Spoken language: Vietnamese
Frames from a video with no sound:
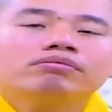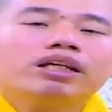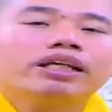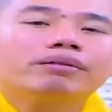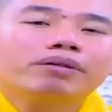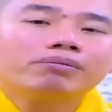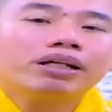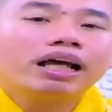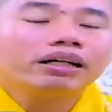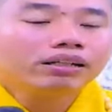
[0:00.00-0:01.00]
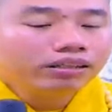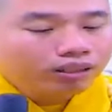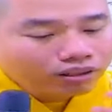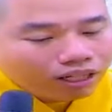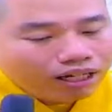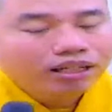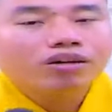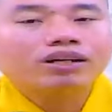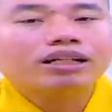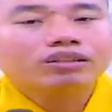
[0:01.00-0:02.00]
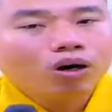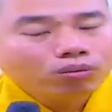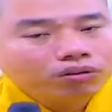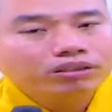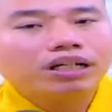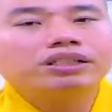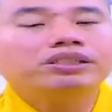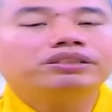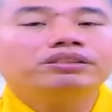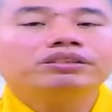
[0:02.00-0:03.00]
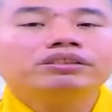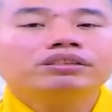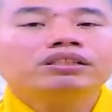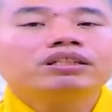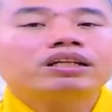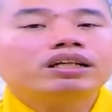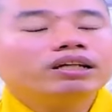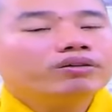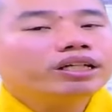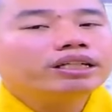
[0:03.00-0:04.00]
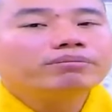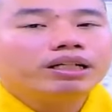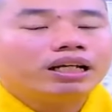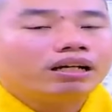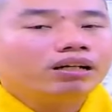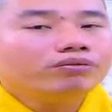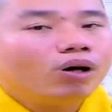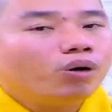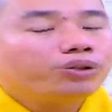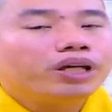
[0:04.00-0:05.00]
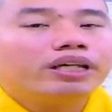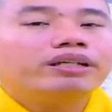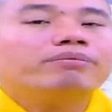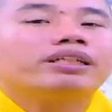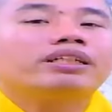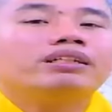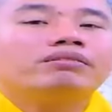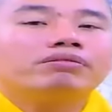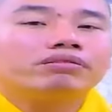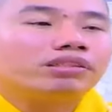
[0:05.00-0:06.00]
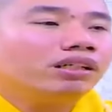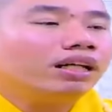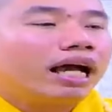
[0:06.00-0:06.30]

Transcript: vậy thì mình mới là người có thể gọi là tốt từ từ chứ nếu như mình là người vô chi mình cứ cứ